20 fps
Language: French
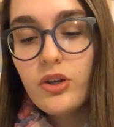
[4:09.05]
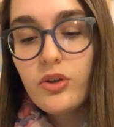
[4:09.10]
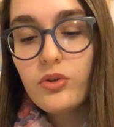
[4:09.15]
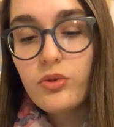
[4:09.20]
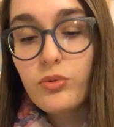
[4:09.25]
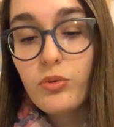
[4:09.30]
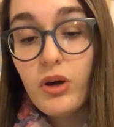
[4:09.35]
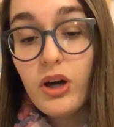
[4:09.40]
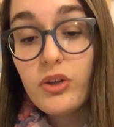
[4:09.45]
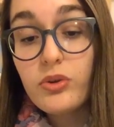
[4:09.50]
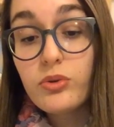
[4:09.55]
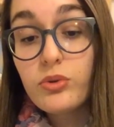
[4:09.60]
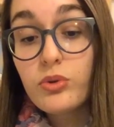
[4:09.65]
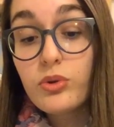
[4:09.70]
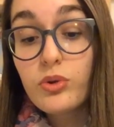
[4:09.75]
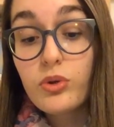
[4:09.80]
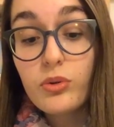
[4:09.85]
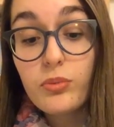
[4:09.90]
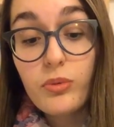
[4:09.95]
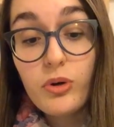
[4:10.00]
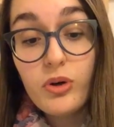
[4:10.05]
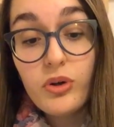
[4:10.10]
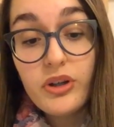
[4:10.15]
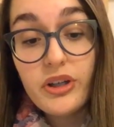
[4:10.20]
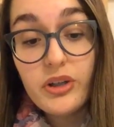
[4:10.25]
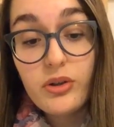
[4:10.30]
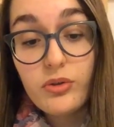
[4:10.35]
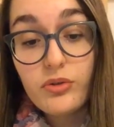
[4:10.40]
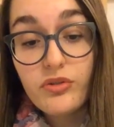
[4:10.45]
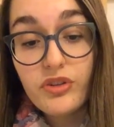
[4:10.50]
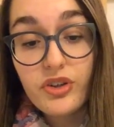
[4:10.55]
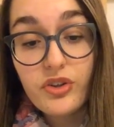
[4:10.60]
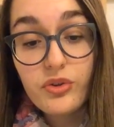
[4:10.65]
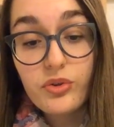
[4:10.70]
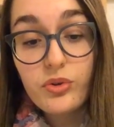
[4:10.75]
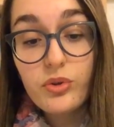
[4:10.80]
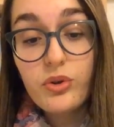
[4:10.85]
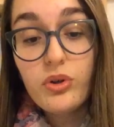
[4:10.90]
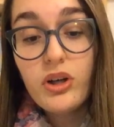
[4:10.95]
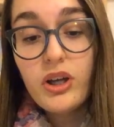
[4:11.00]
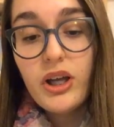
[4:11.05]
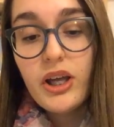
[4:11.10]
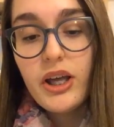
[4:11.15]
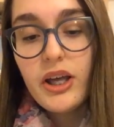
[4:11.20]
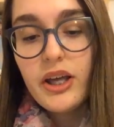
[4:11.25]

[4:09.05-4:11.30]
soit de comment est le vaisseau.